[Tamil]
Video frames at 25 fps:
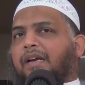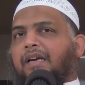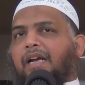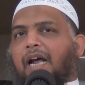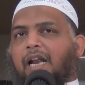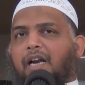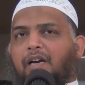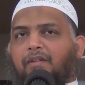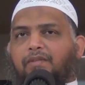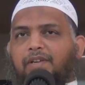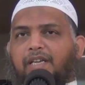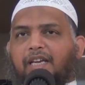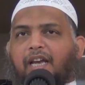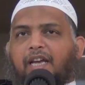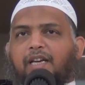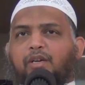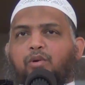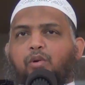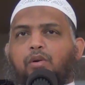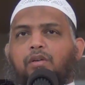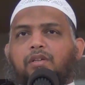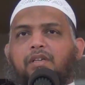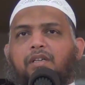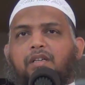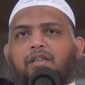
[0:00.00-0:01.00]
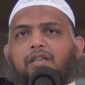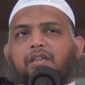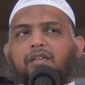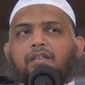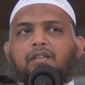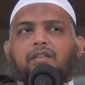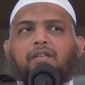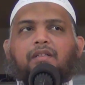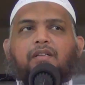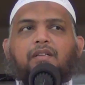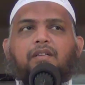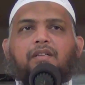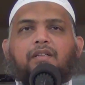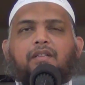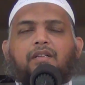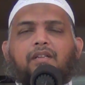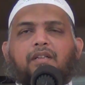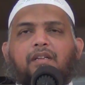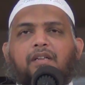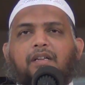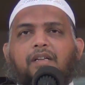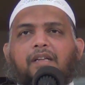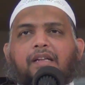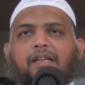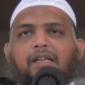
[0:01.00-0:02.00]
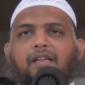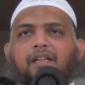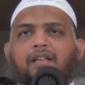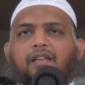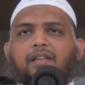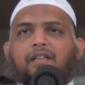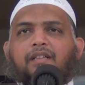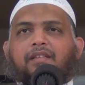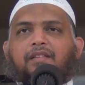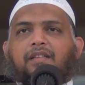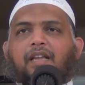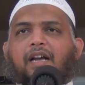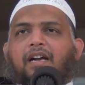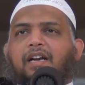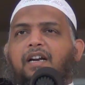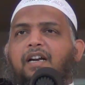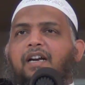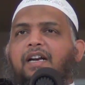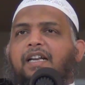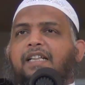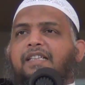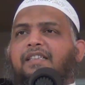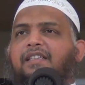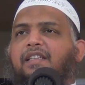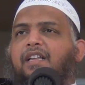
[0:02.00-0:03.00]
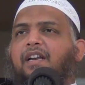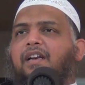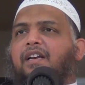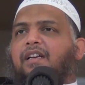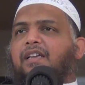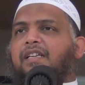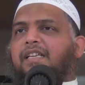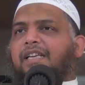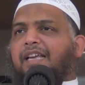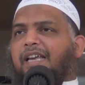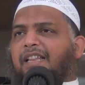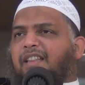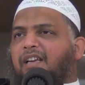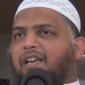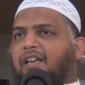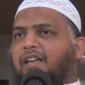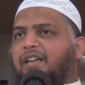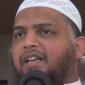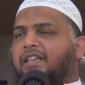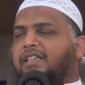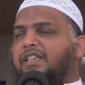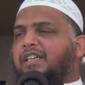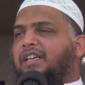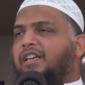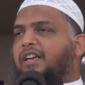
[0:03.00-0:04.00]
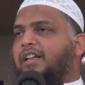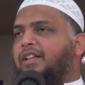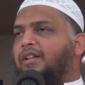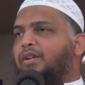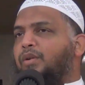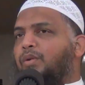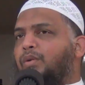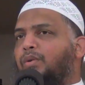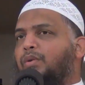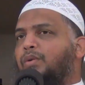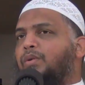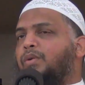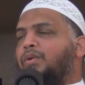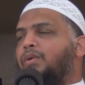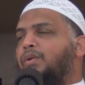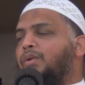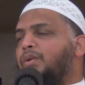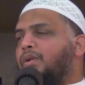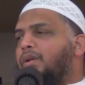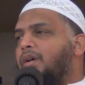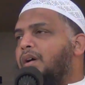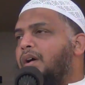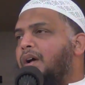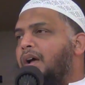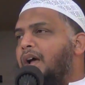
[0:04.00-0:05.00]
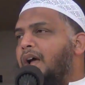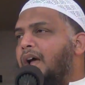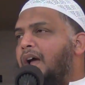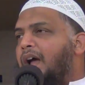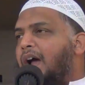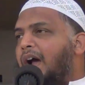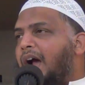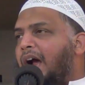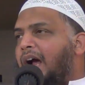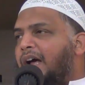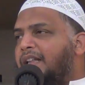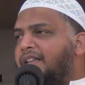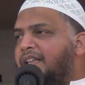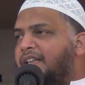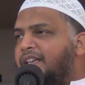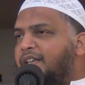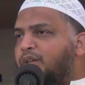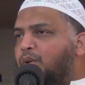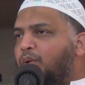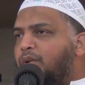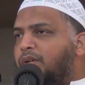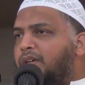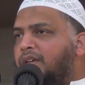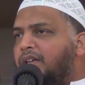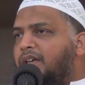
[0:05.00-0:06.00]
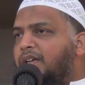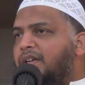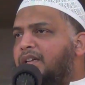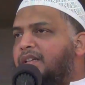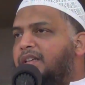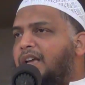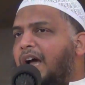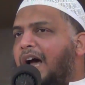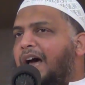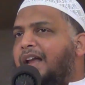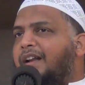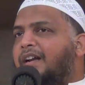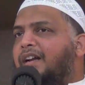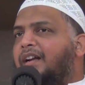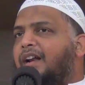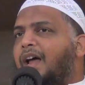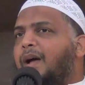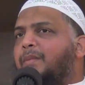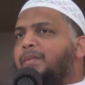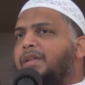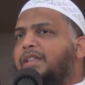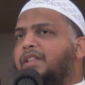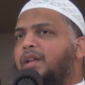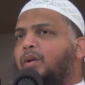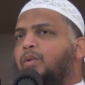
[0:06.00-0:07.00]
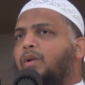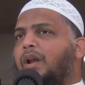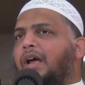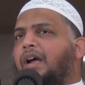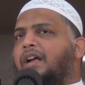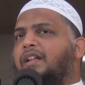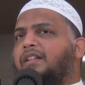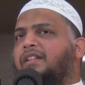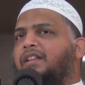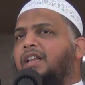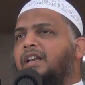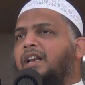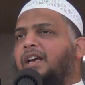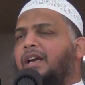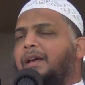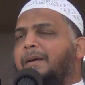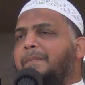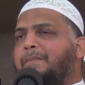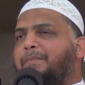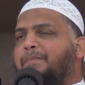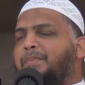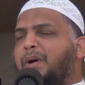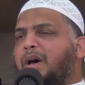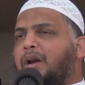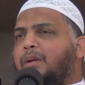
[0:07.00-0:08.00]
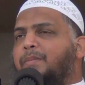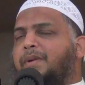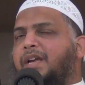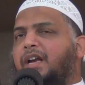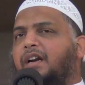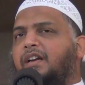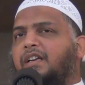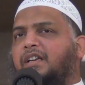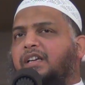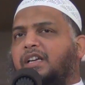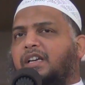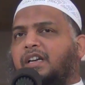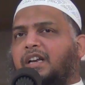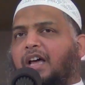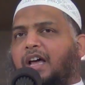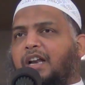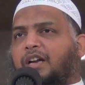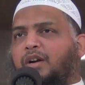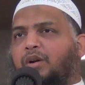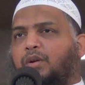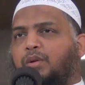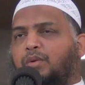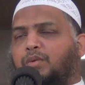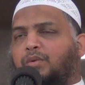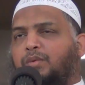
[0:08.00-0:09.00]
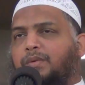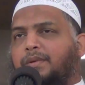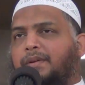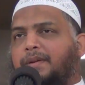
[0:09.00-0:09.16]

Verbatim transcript: கல்வியை கொண்டு தங்களிடத்தில் எது இருக்கின்றதோ அதை கொண்டு யாரெல்லாம் இந்த உலகத்திலே பெருமை அடிக்கின்றார்களோ